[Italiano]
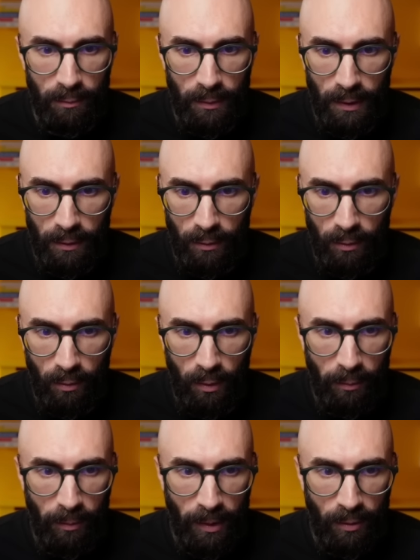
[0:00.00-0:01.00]
Ecco qua,
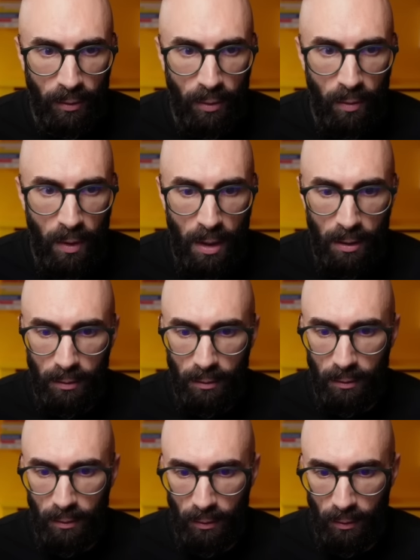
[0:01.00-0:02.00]
metto qua,
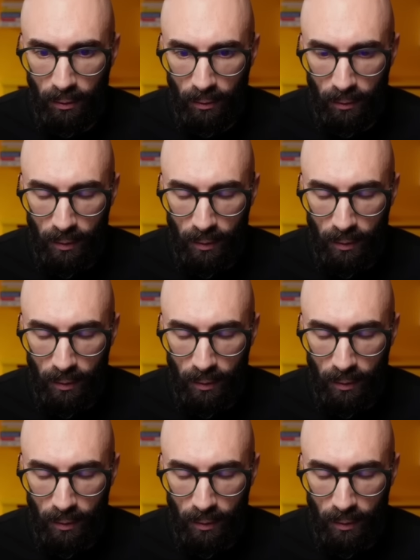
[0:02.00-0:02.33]
lo